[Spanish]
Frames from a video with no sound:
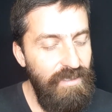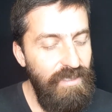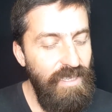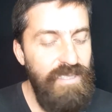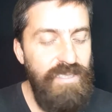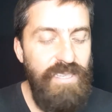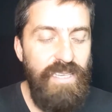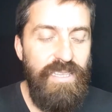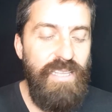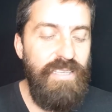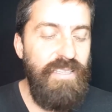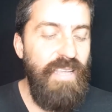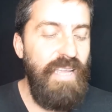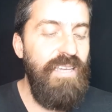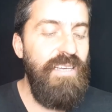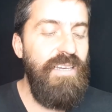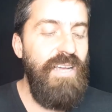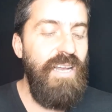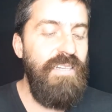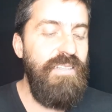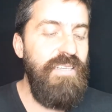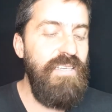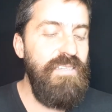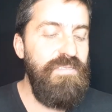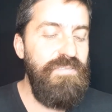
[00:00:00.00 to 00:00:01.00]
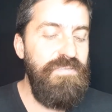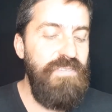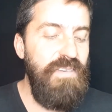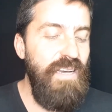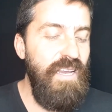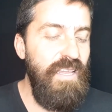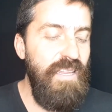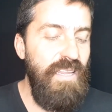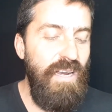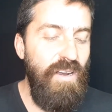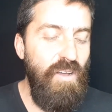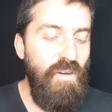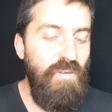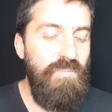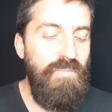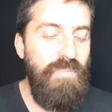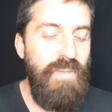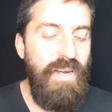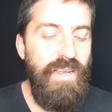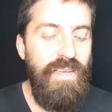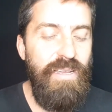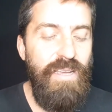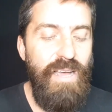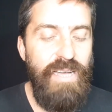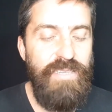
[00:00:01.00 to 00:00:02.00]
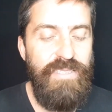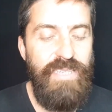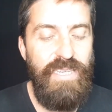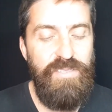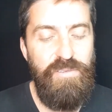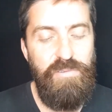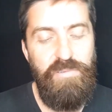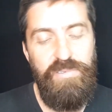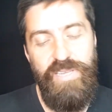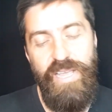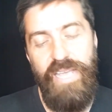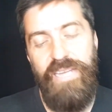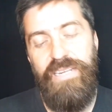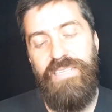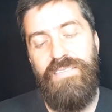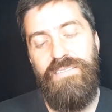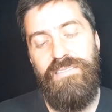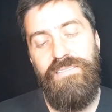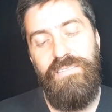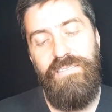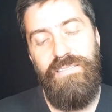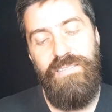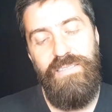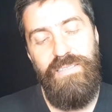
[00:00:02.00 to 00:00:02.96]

Que se detenga el desfile del hombre hacia su cenit